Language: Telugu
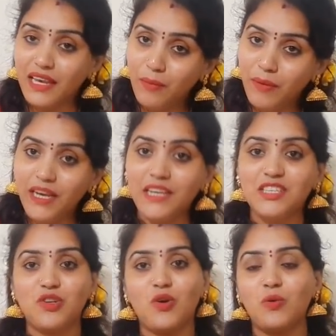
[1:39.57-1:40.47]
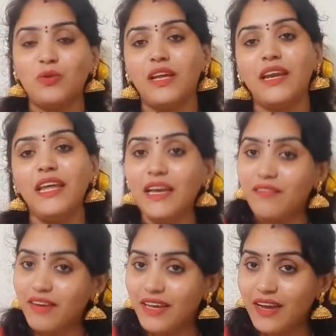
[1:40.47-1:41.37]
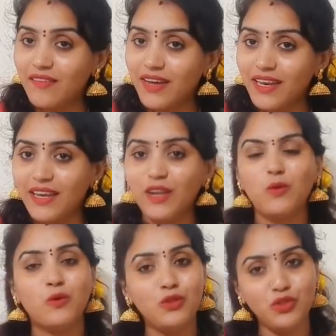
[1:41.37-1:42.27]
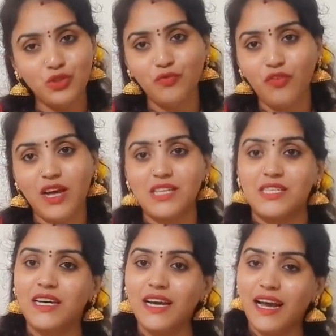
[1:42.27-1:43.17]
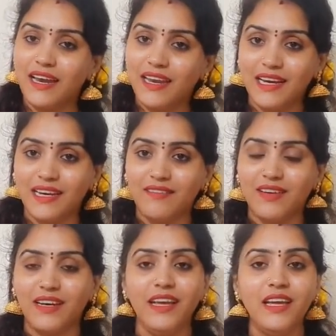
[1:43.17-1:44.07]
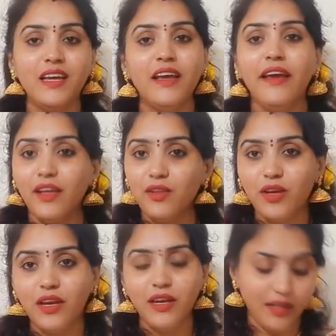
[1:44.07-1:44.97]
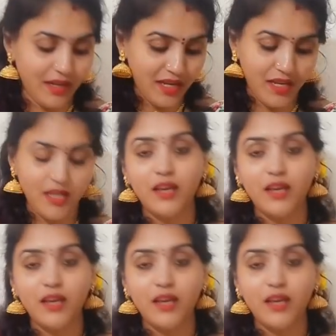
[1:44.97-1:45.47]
లిమిటెడ్ స్టాక్ ఉందండి ఎవరికి కావాలి అన్న కొంచెం ఫాస్ట్గా కాంటాక్ట్ అవ్వండి ఎందుకంటే